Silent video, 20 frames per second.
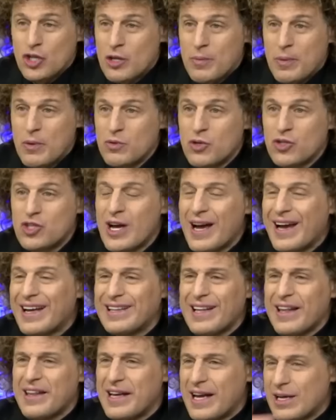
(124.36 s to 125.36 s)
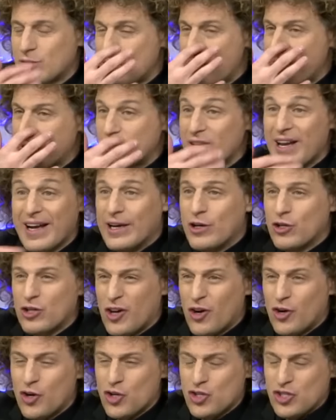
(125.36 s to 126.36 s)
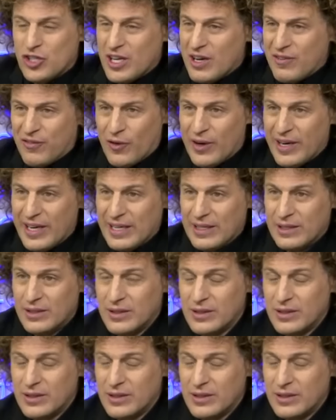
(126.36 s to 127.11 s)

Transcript: te pregunto, che, ¿a qué te dedicas? Una persona que no te conoce de afuera.